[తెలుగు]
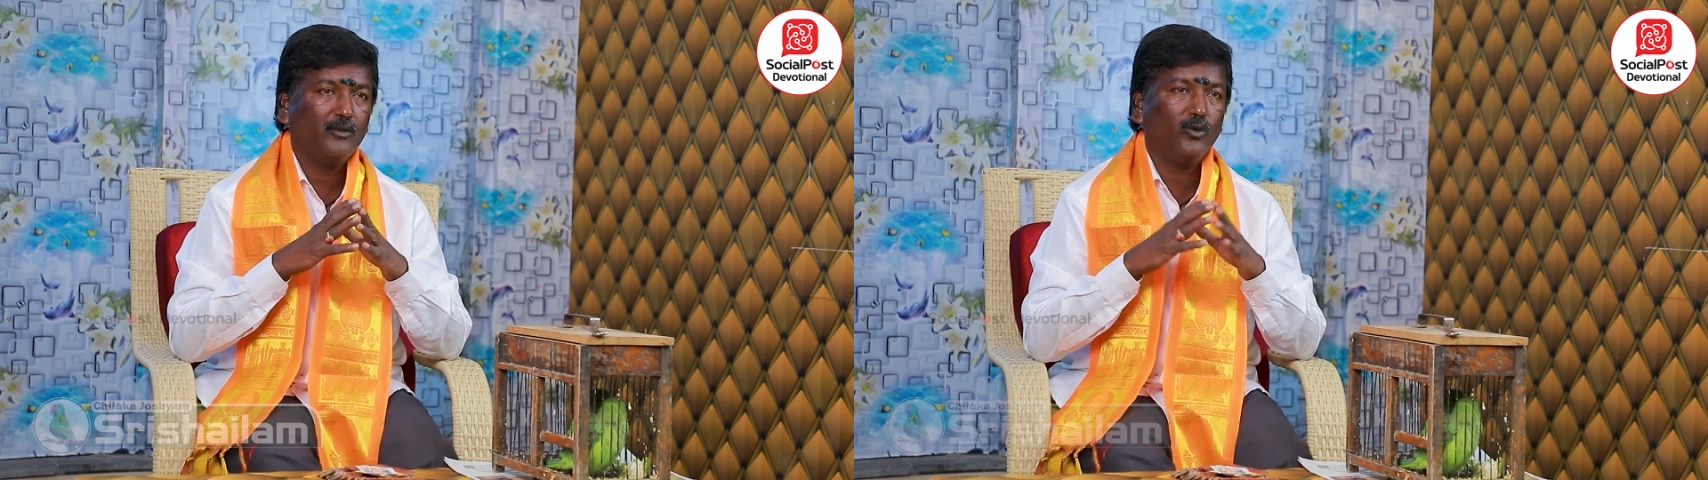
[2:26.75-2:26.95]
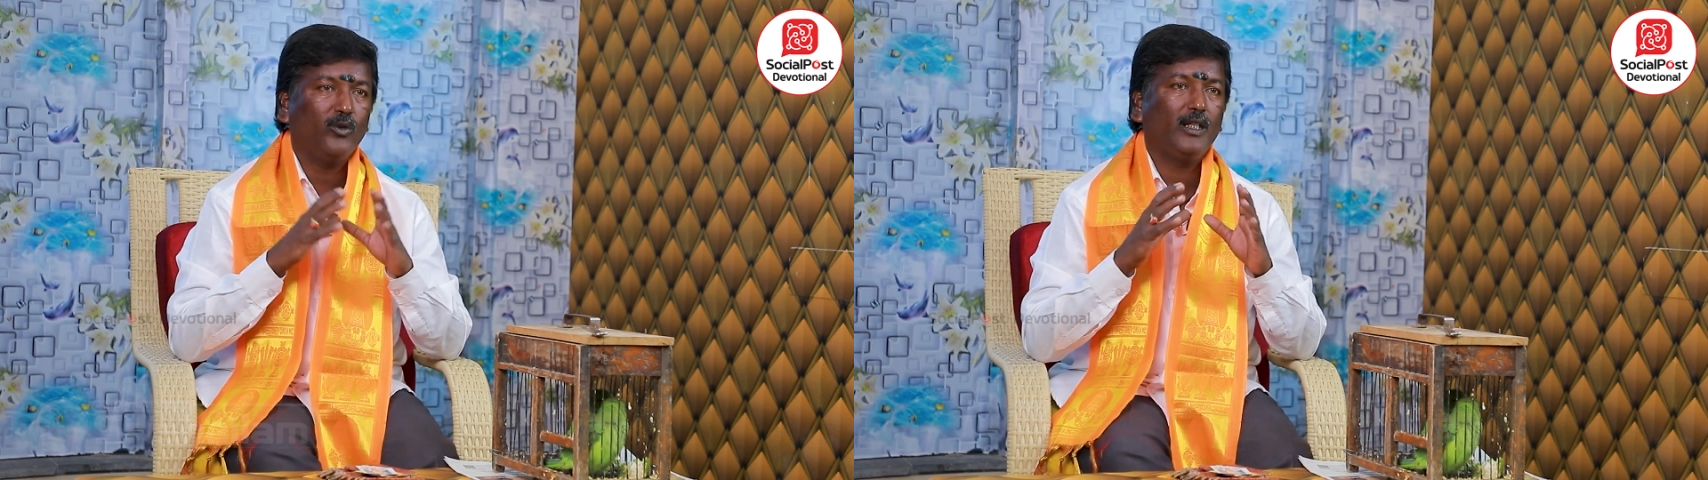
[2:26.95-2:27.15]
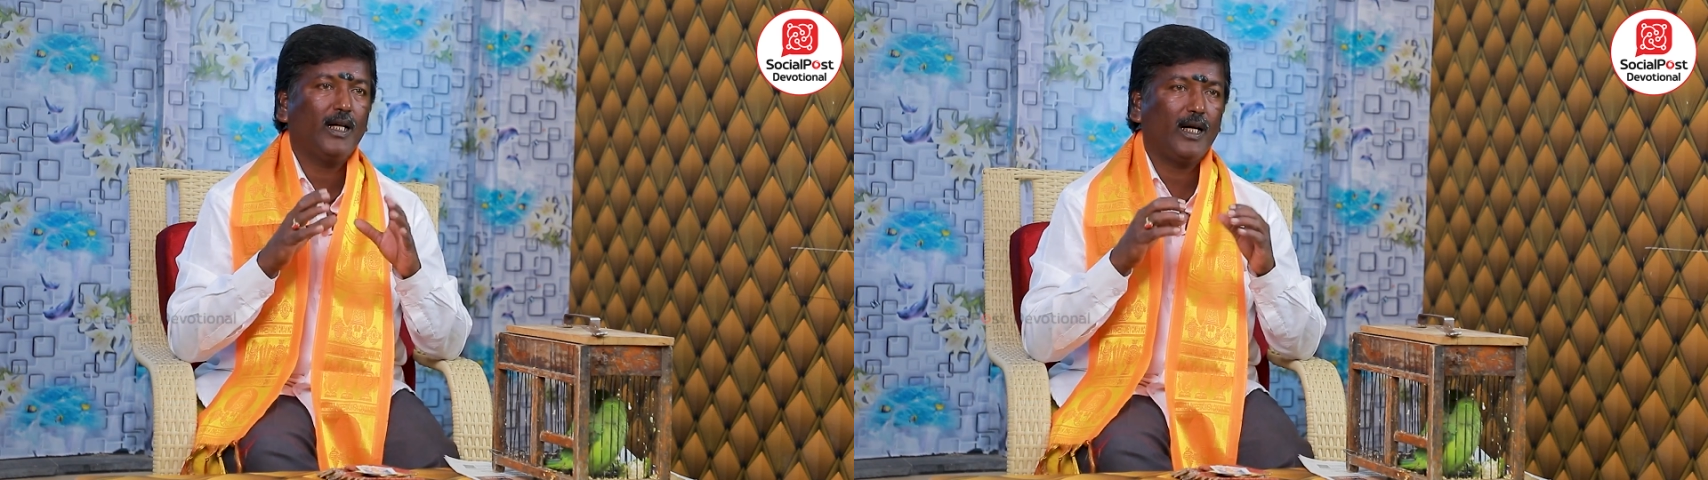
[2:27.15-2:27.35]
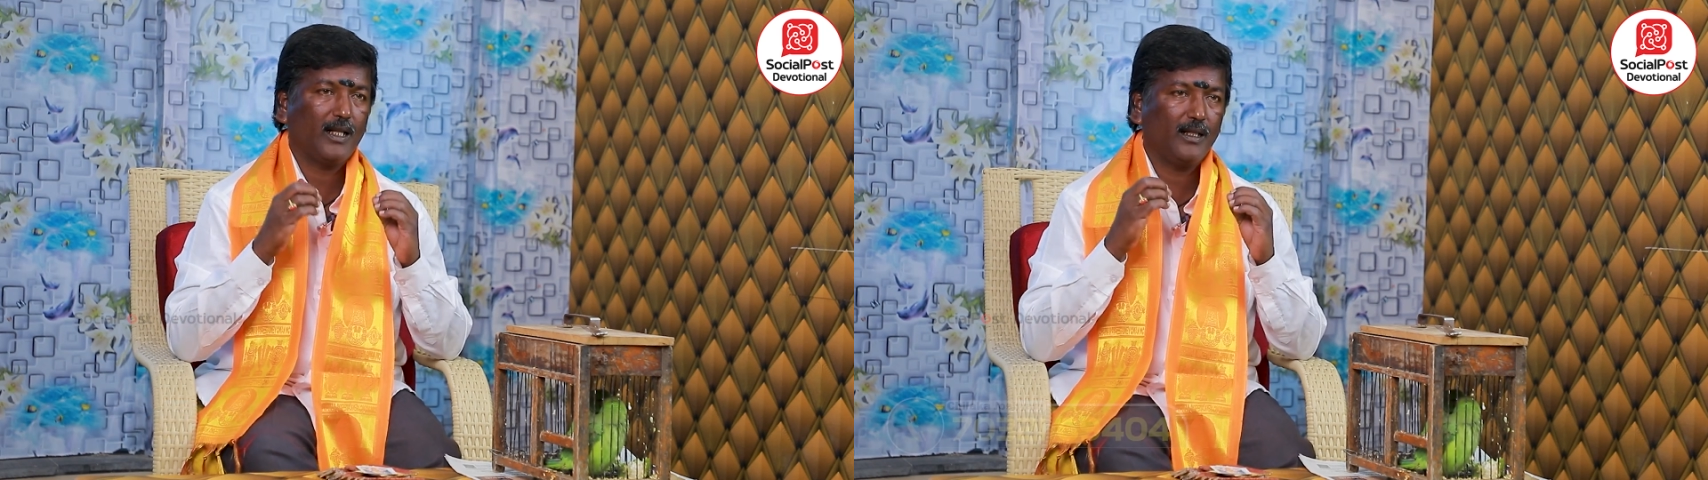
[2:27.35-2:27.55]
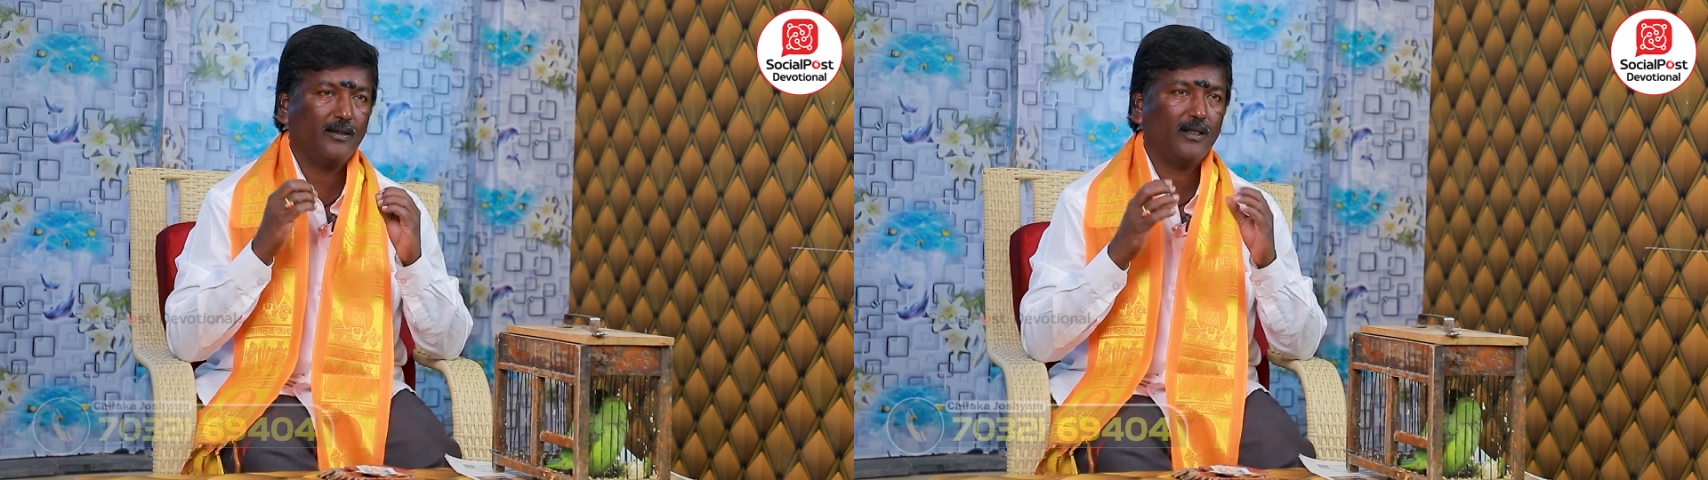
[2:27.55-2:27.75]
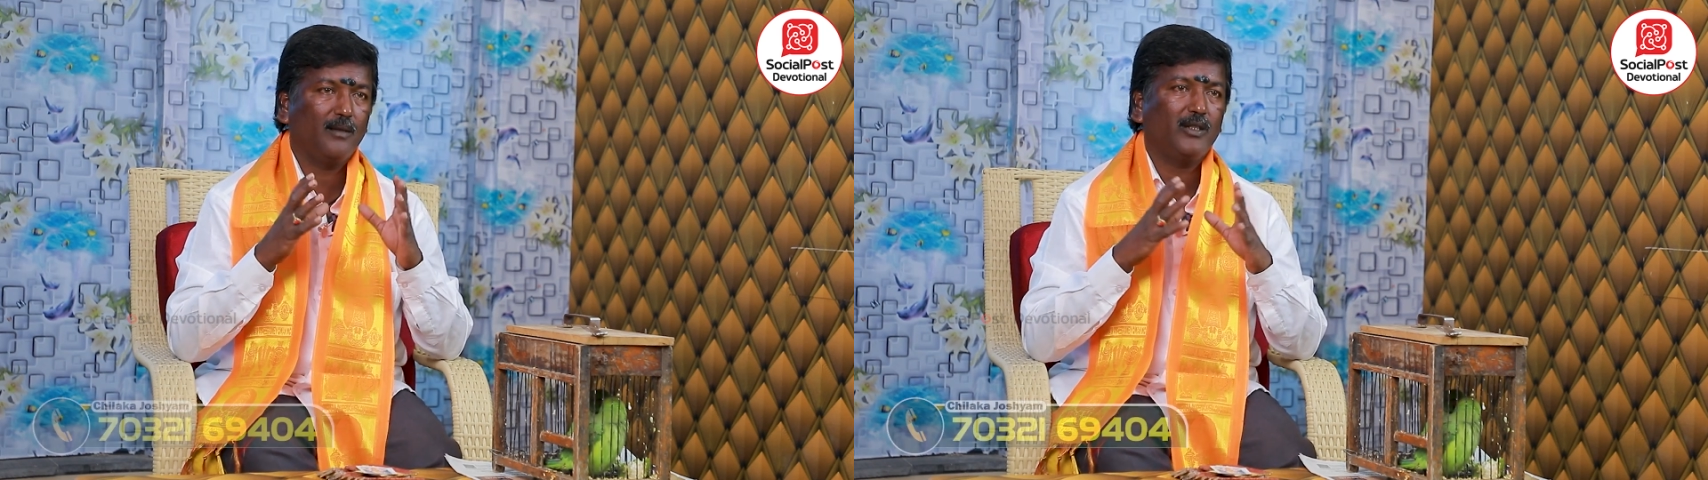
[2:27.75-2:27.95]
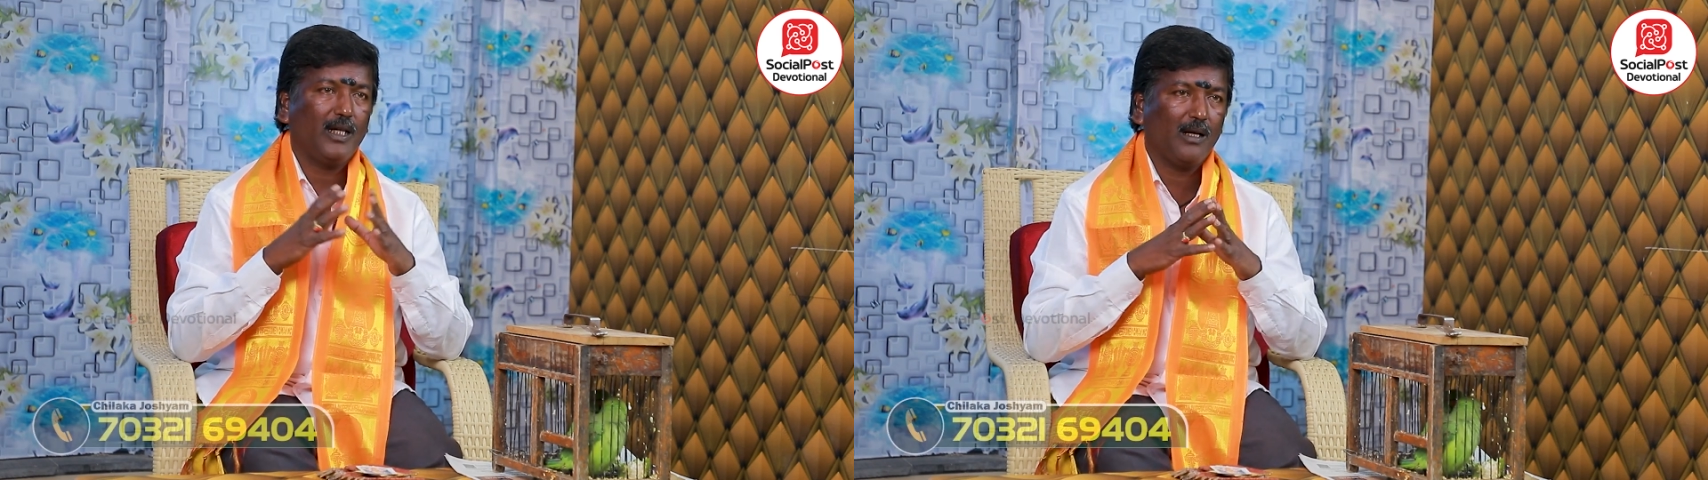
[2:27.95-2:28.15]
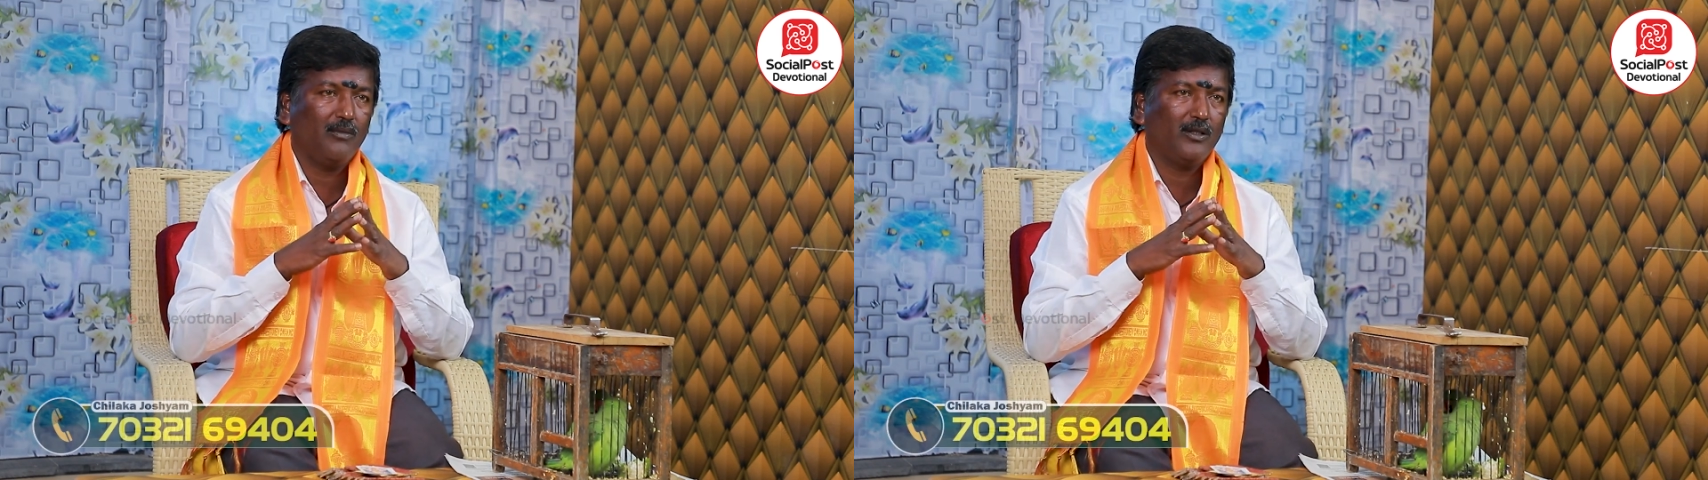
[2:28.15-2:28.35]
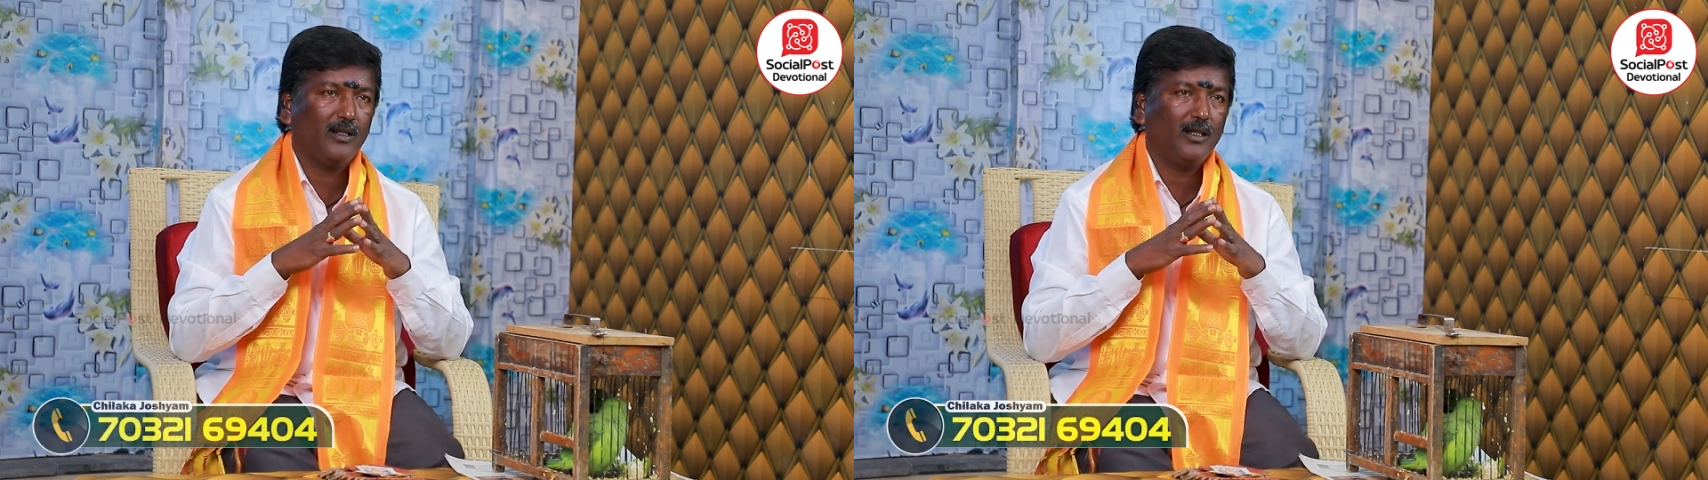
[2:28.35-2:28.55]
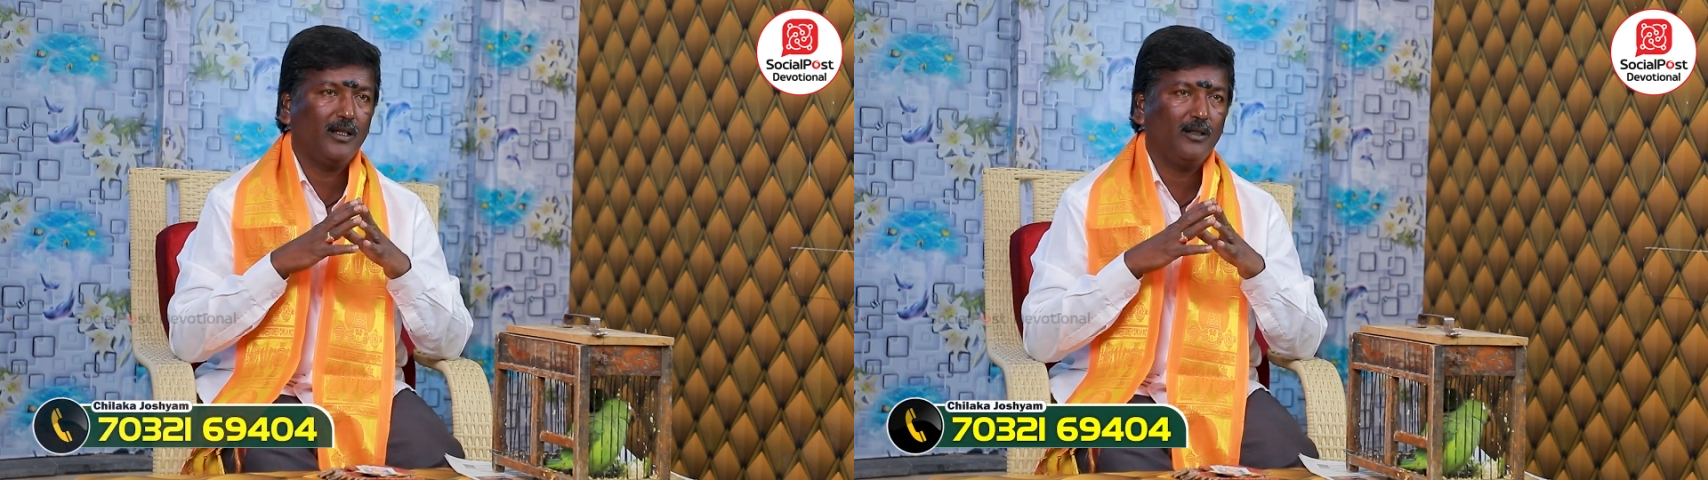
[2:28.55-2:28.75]
శివుణ్ణి ఆరాధించడం చాలా
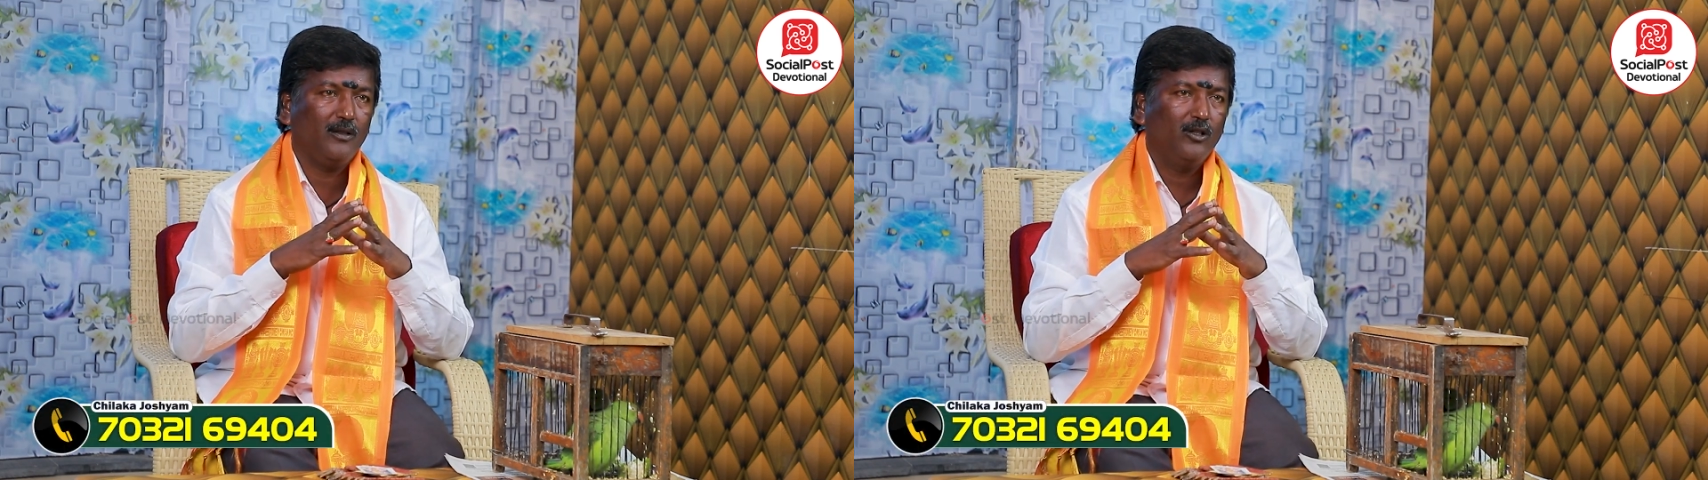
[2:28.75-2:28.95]
మంచిదండి